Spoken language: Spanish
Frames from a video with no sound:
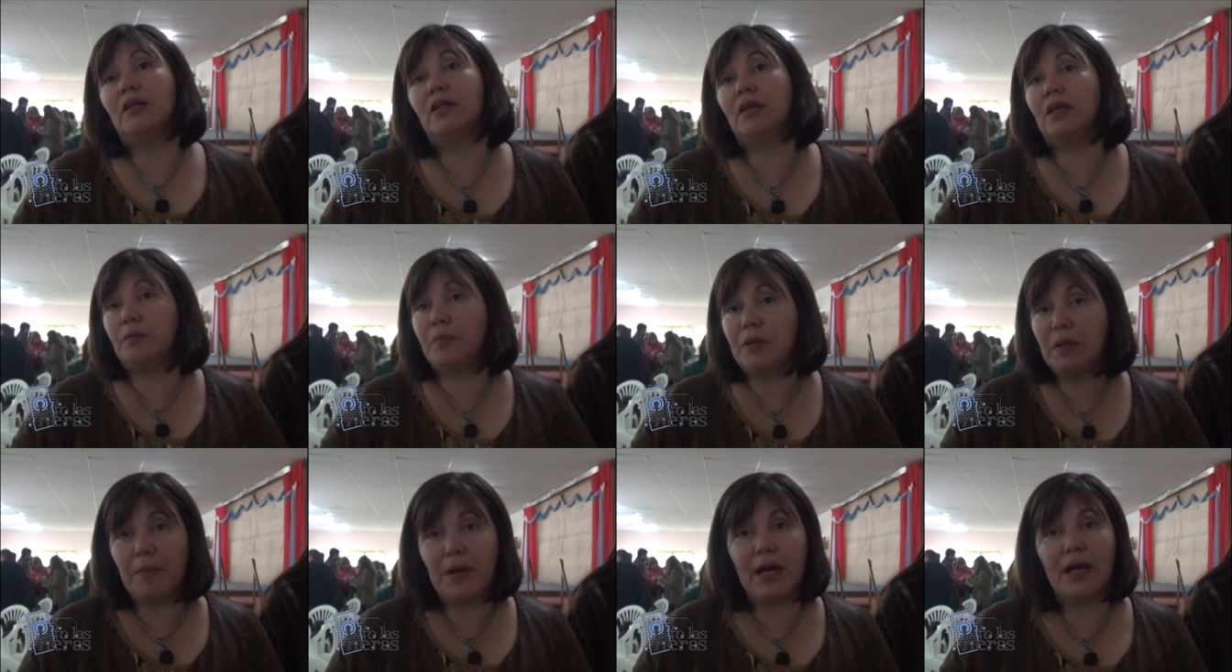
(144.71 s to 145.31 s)
de
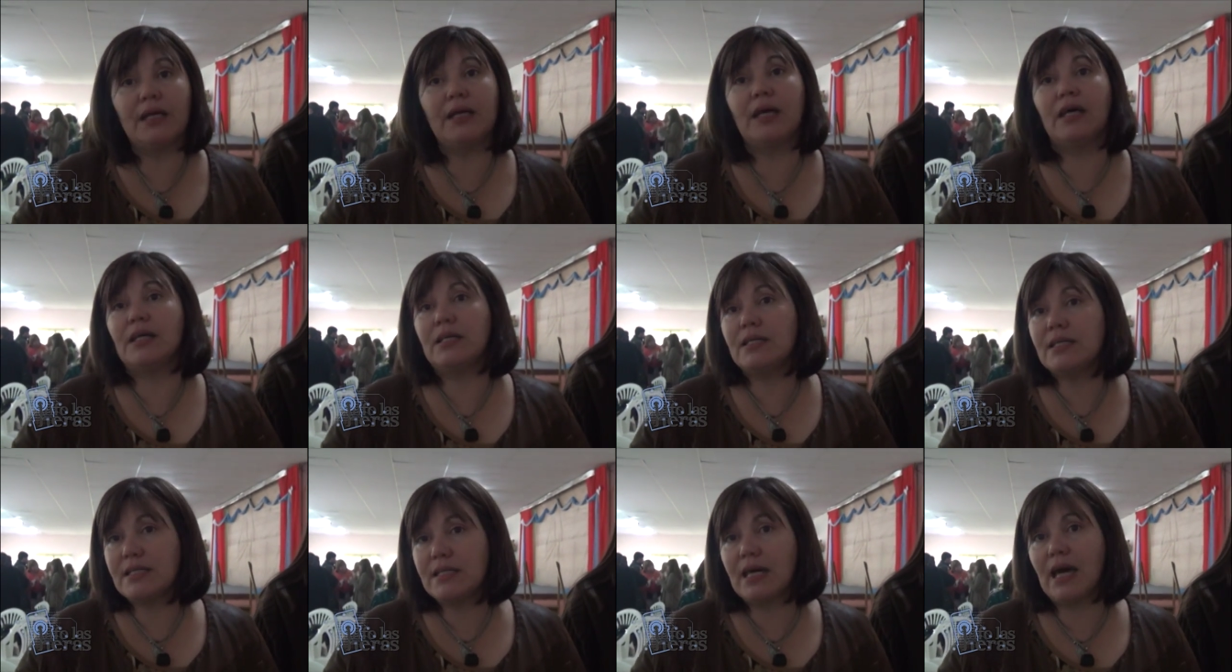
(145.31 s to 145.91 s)
primaria, de
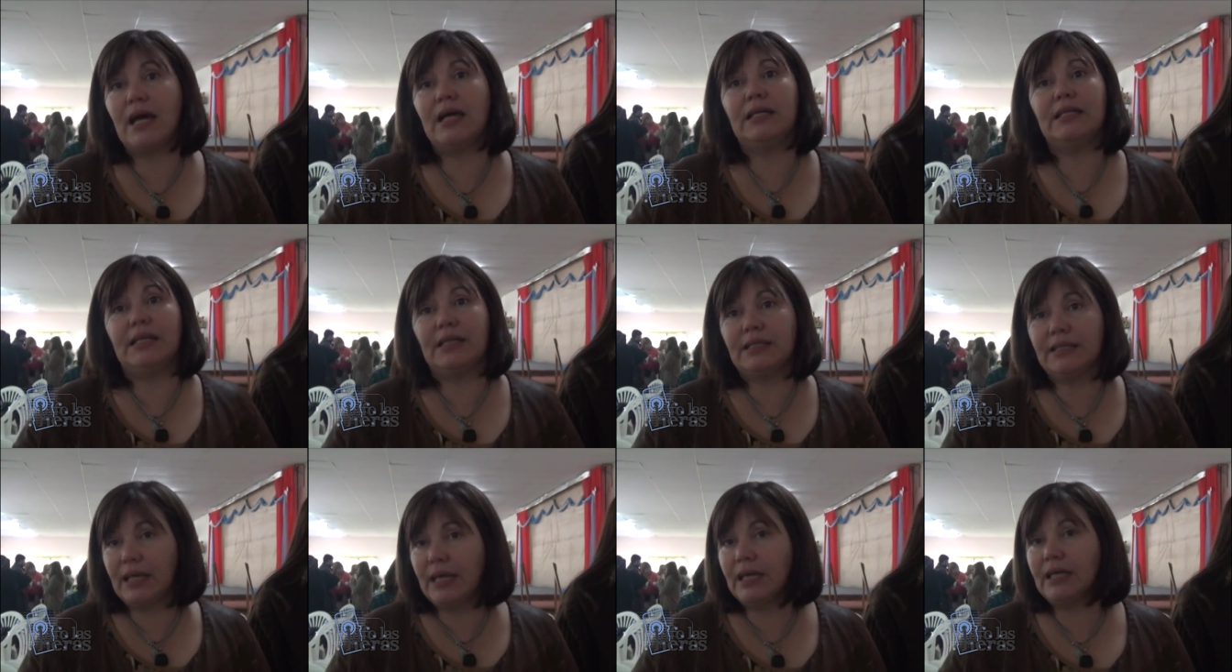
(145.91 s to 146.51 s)
inicial,
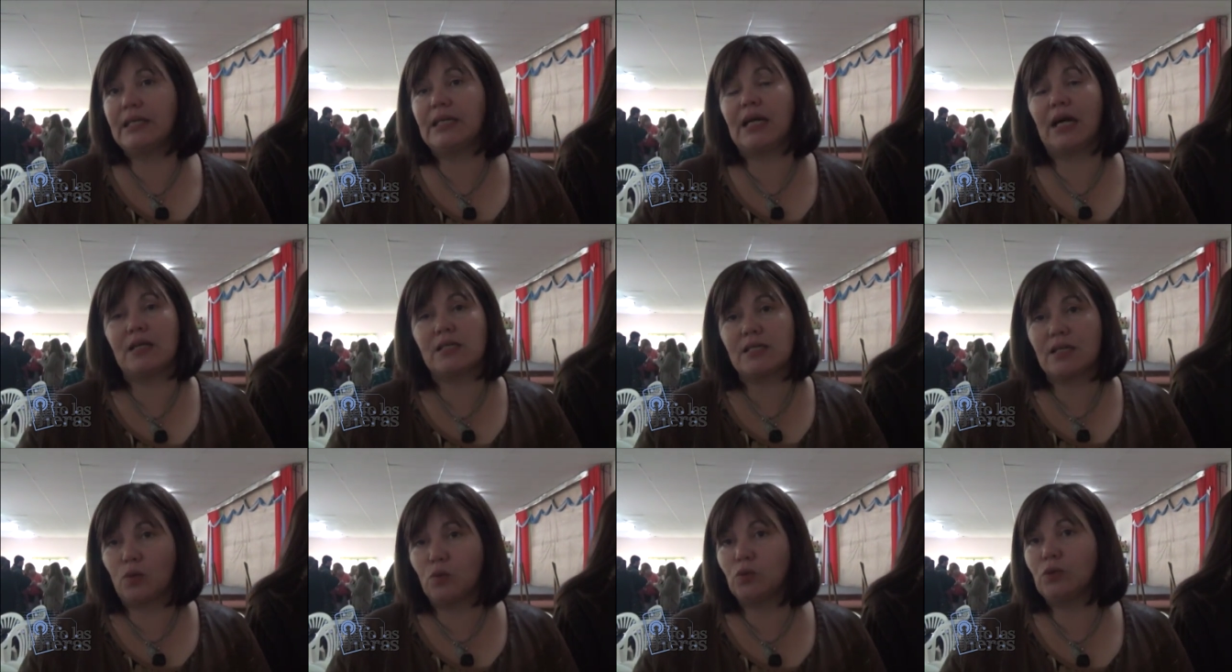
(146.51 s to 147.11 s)
de técnica,
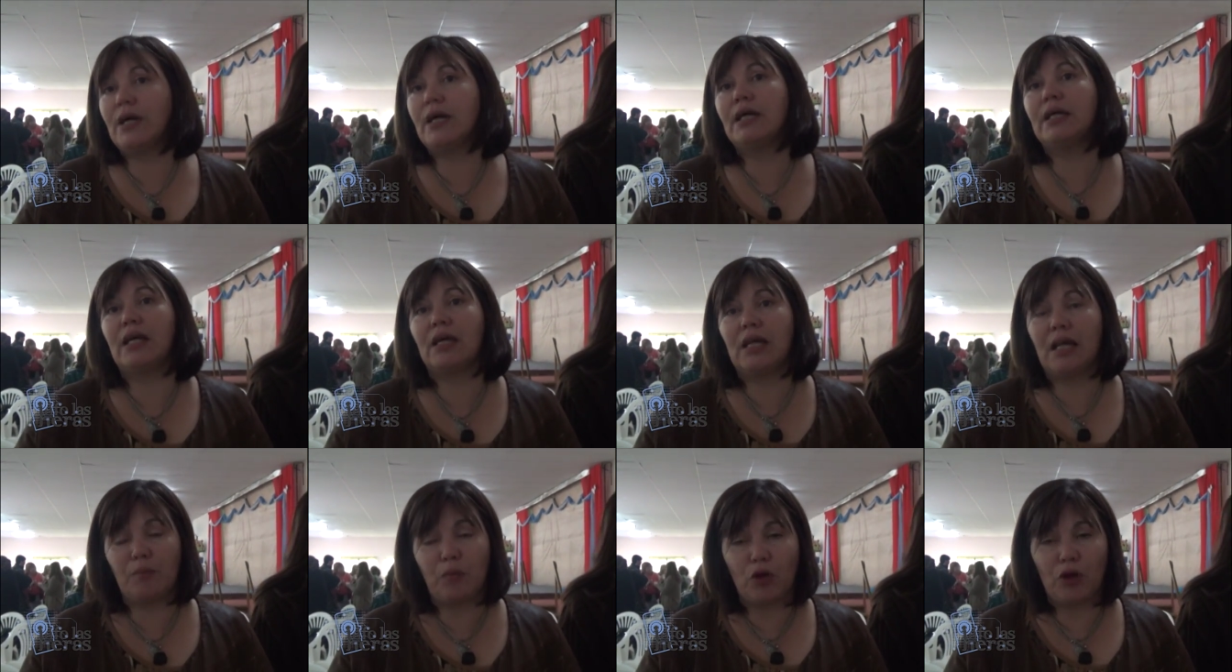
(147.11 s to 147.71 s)
de secundaria,
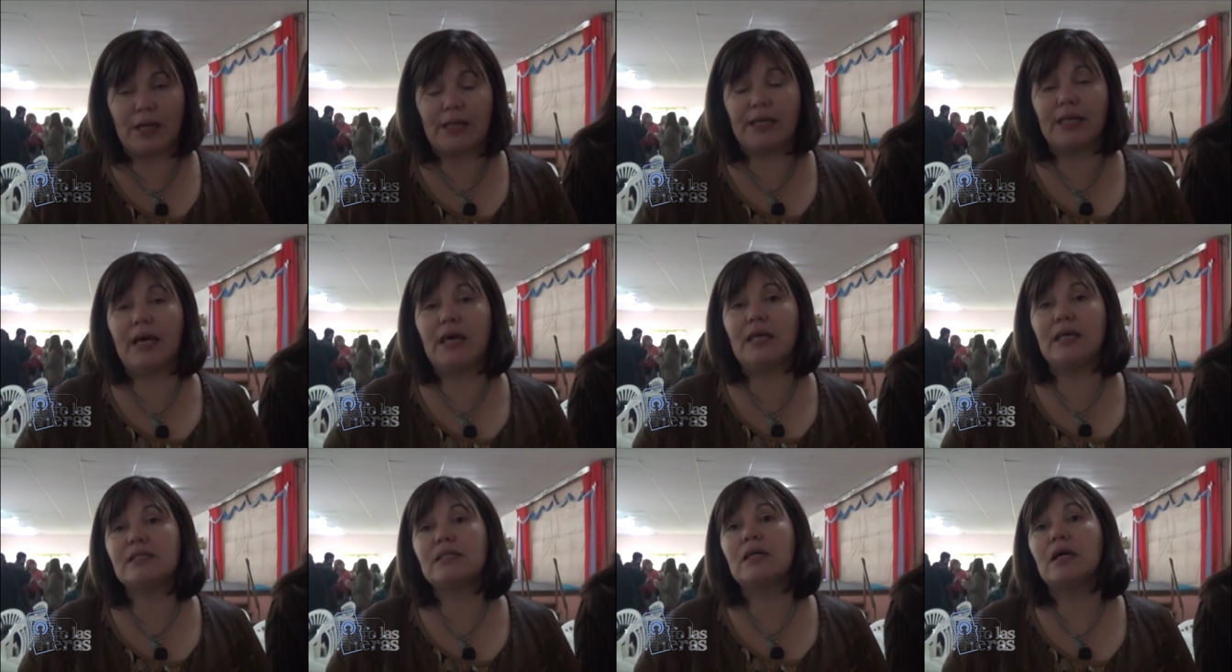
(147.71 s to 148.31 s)
de las
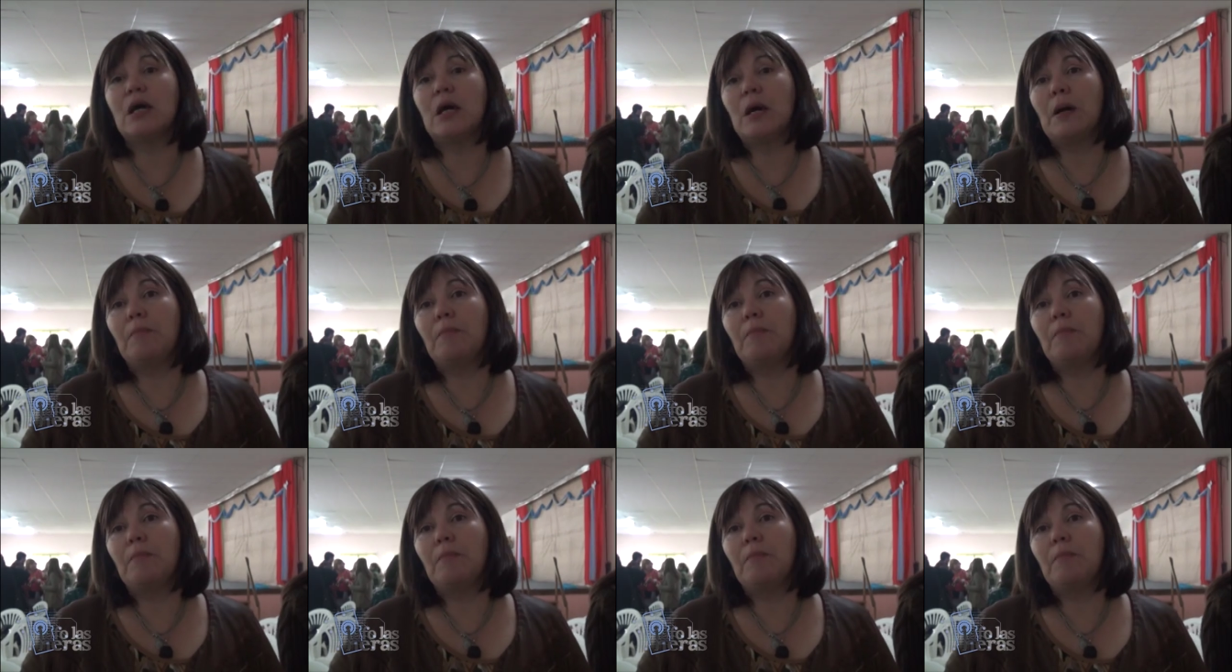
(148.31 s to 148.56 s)
modalidades,